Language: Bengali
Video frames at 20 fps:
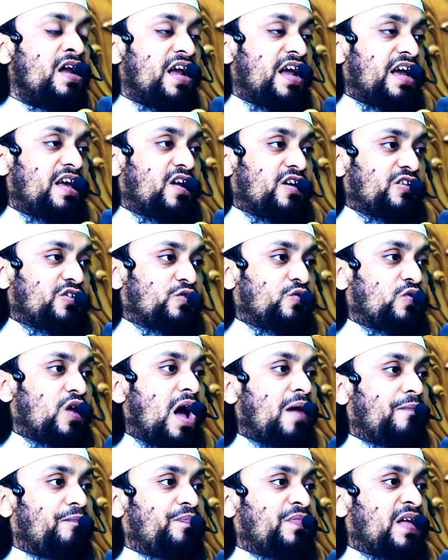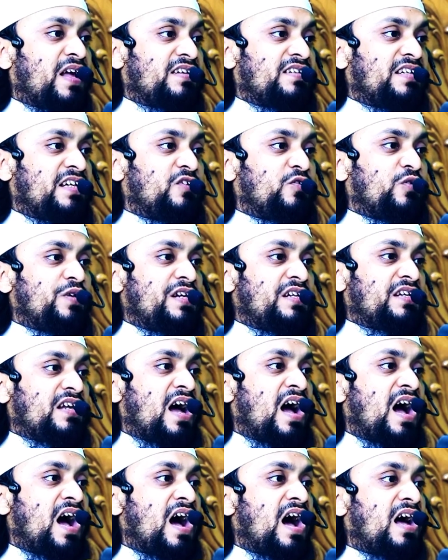হে রসুল আপনার যে দুইটা
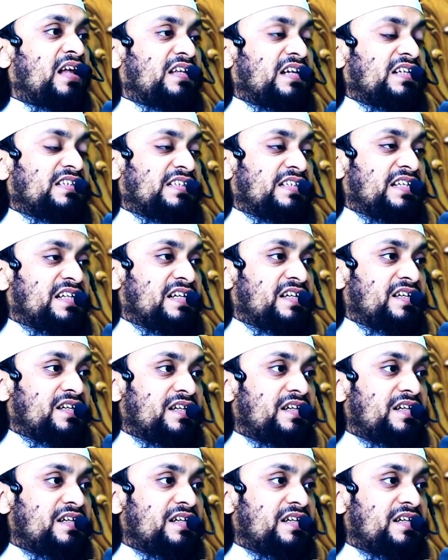হাত আছে